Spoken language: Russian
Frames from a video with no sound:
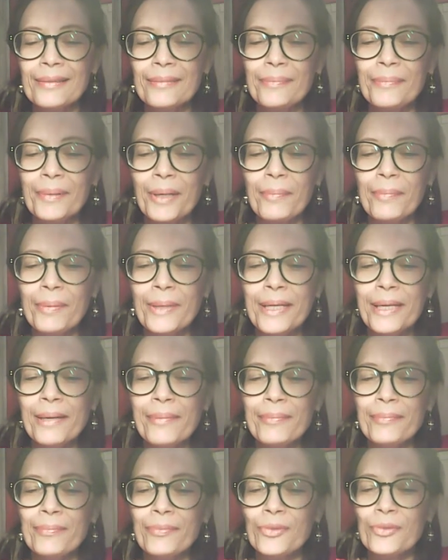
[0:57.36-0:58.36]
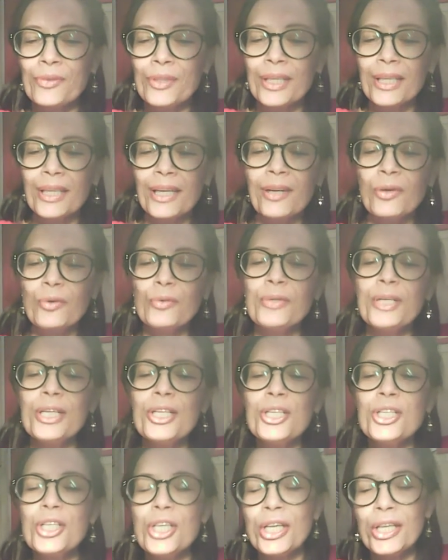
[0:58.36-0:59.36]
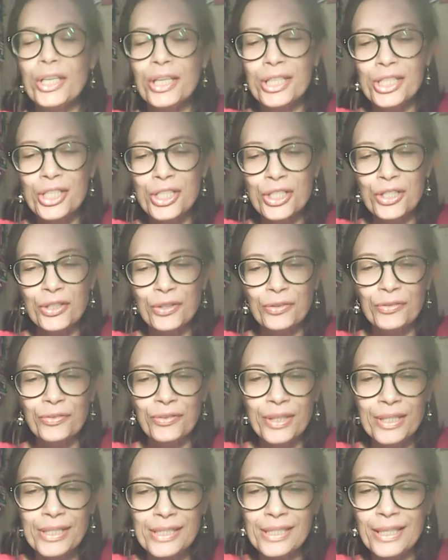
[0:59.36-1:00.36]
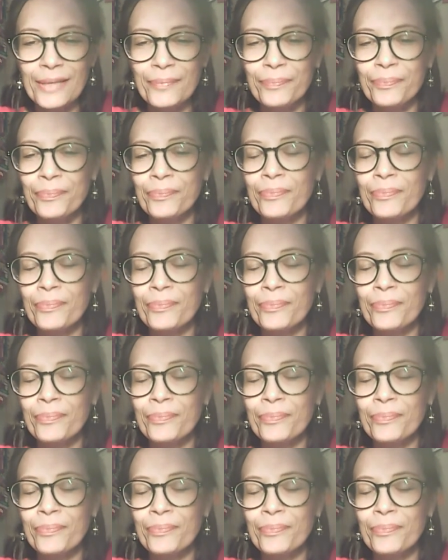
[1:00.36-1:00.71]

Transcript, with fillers: проблем, вернее, как увеличение лишнего веса,